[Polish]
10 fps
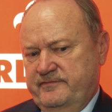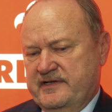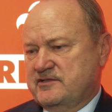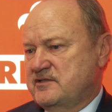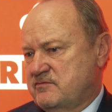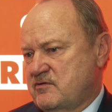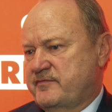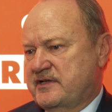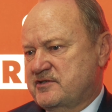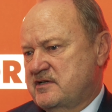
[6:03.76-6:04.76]
ważyć
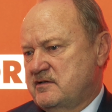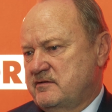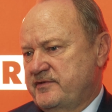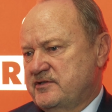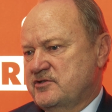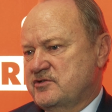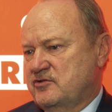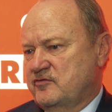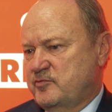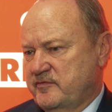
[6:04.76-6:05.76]
słowa, trzeba wiedzieć, że
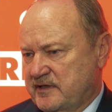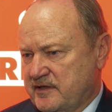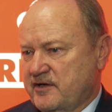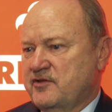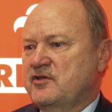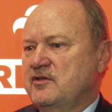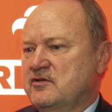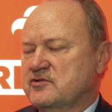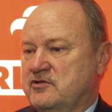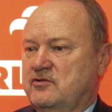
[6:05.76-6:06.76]
to wpływa na
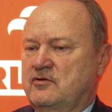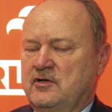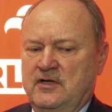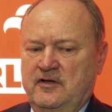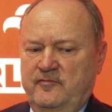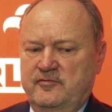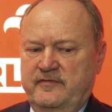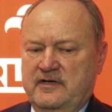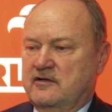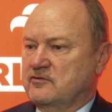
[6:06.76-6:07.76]
ratingi, że to
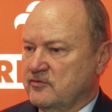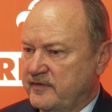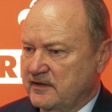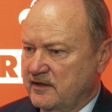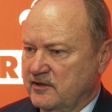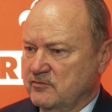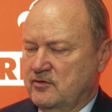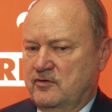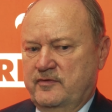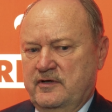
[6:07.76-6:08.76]
wpływa na notowania
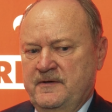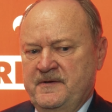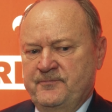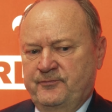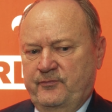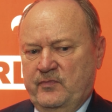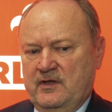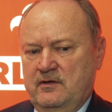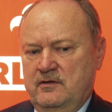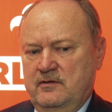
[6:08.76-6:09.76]
giełdowe.
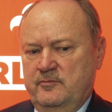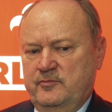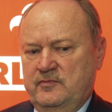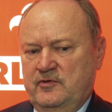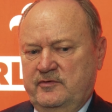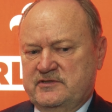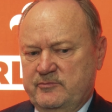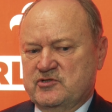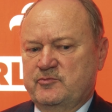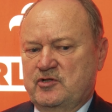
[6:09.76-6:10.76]
Mm, e, to
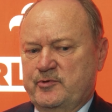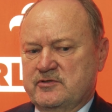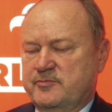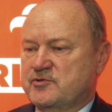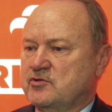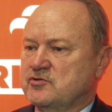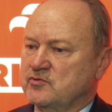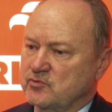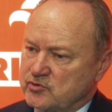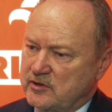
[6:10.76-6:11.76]
chcemy, żeby do Polski
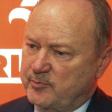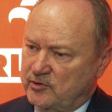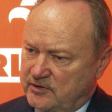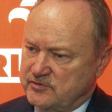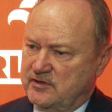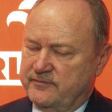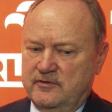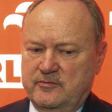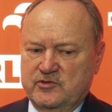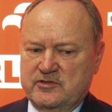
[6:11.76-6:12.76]
przychodziły duże, potężne
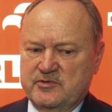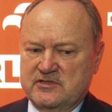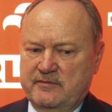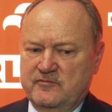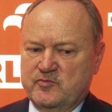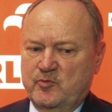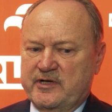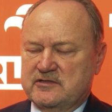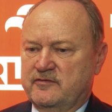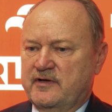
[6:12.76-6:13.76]
firmy, żeby z nami
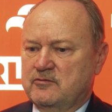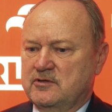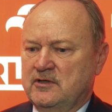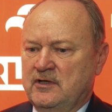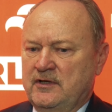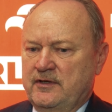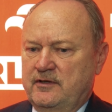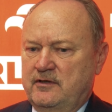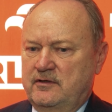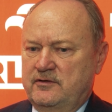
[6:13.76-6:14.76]
współpracowały
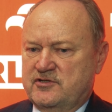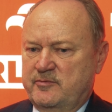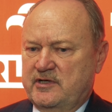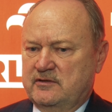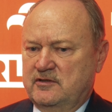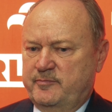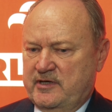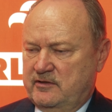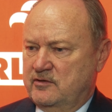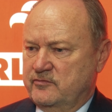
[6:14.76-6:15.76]
e, i trzeba tych
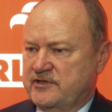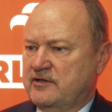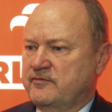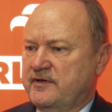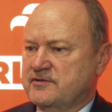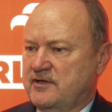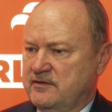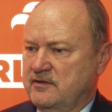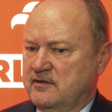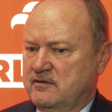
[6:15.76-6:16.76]
partnerów szanować, a
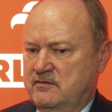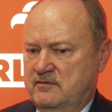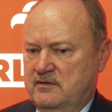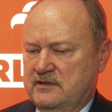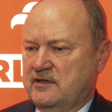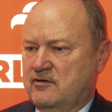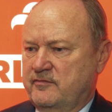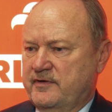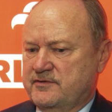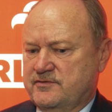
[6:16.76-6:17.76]
nie
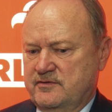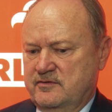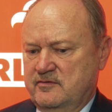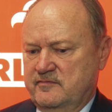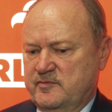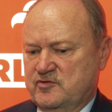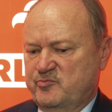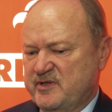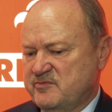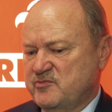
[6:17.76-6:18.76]
atakować w
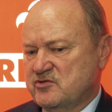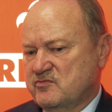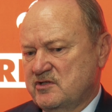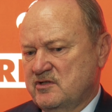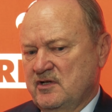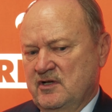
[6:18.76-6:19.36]
sposób bezmyślny